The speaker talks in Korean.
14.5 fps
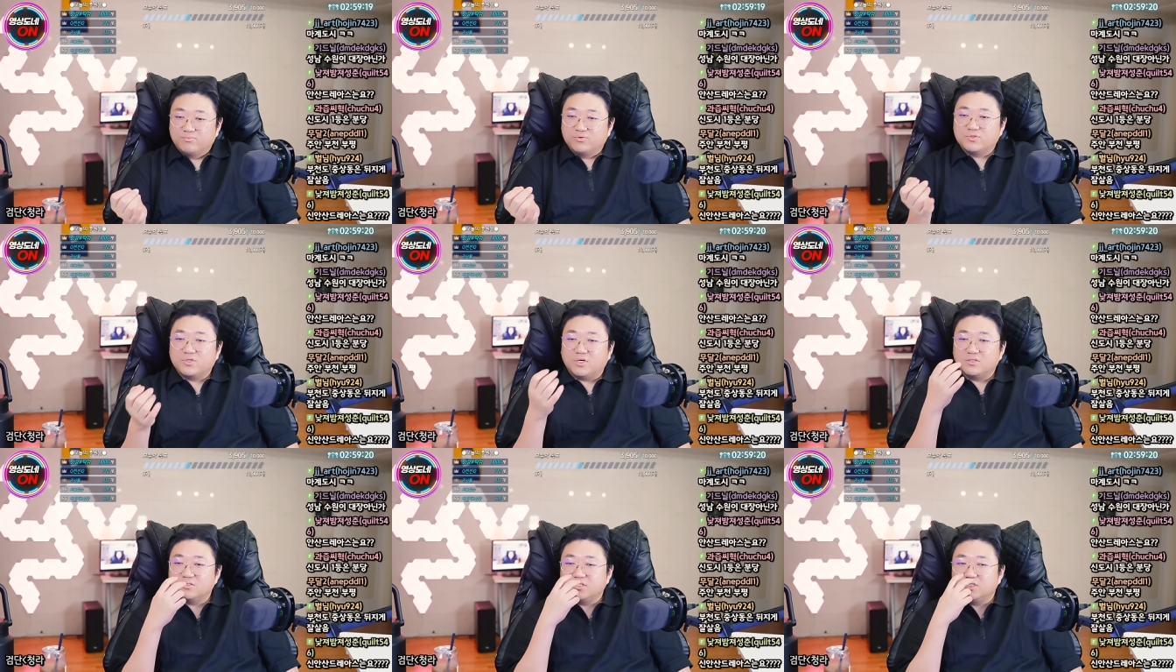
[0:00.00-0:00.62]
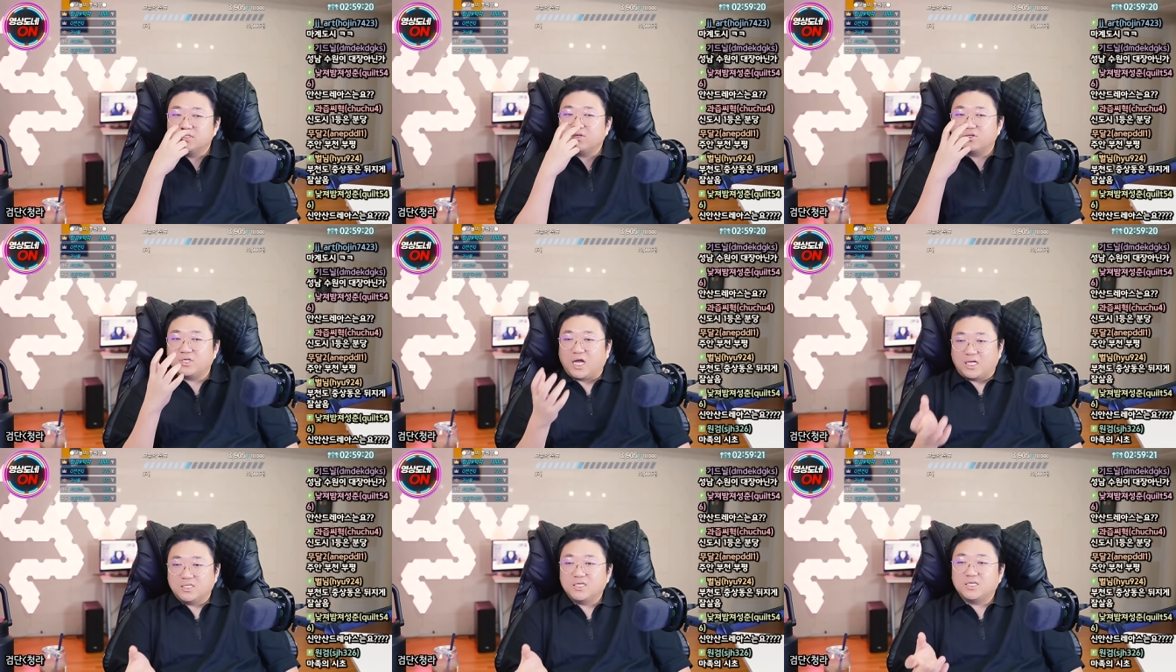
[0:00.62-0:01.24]
부천은
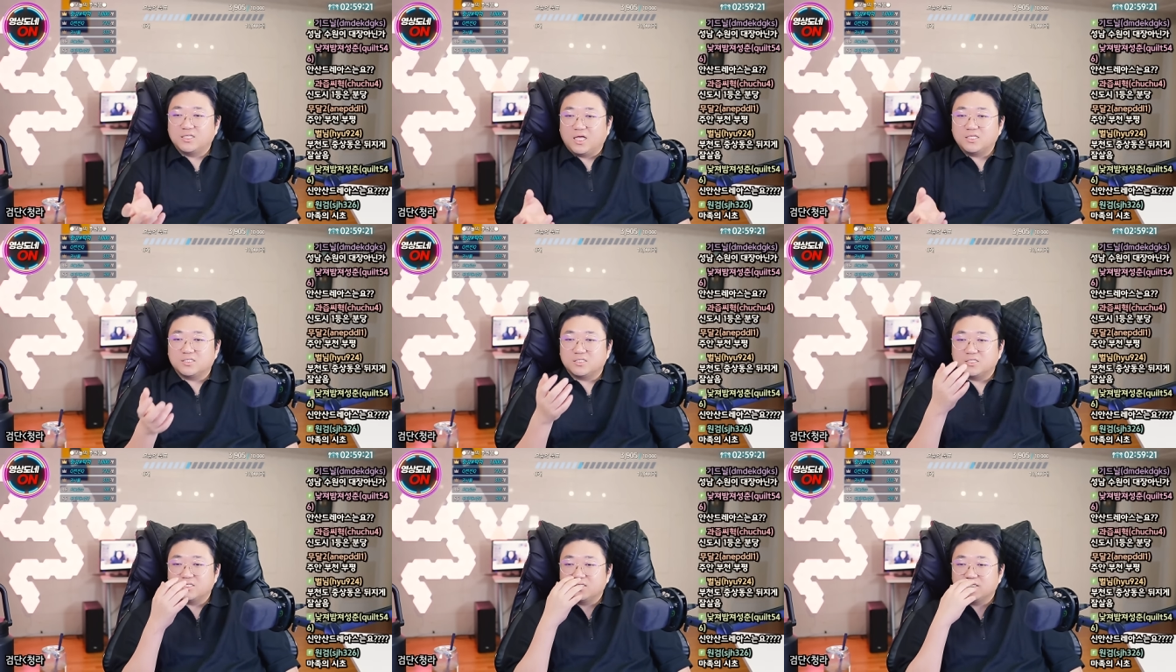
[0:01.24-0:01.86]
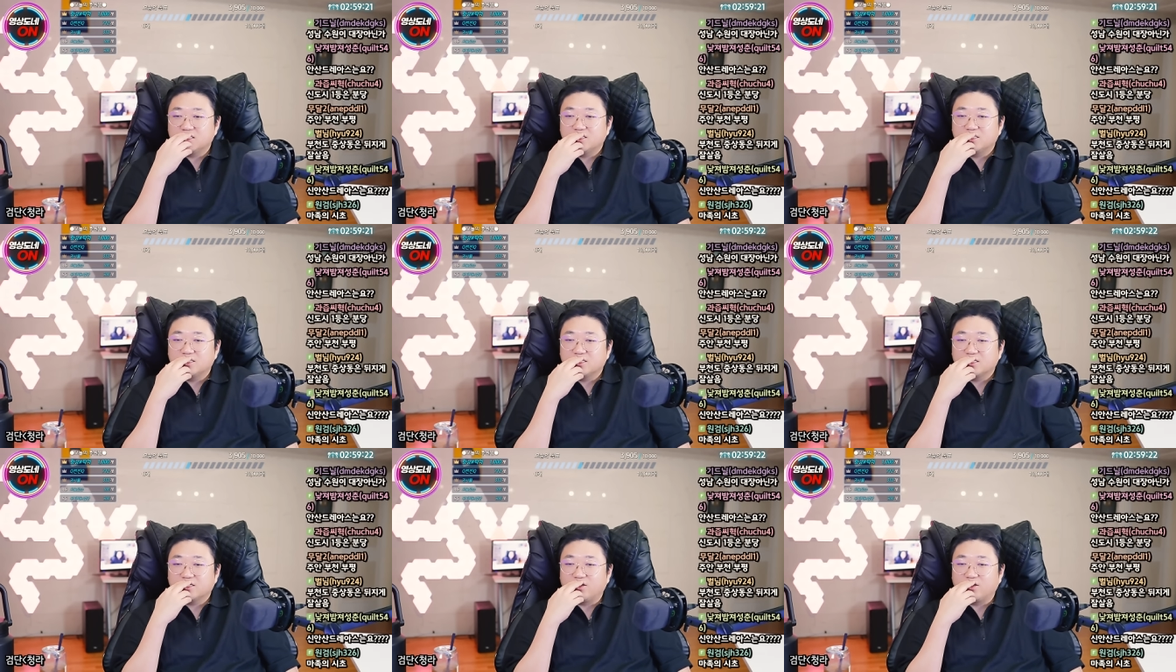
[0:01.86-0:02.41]
인천이 아니긴 하지. 네.